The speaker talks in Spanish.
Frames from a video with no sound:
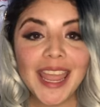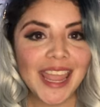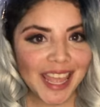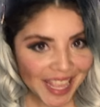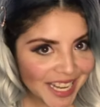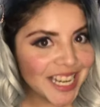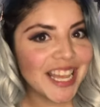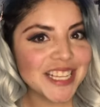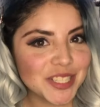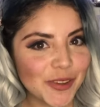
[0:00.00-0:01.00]
en
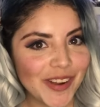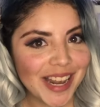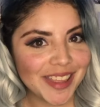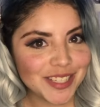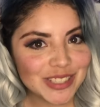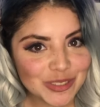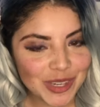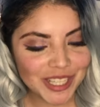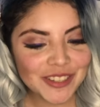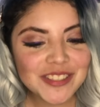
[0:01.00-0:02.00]
la escuela de sus
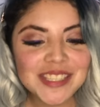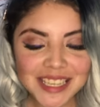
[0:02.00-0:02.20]
sueños,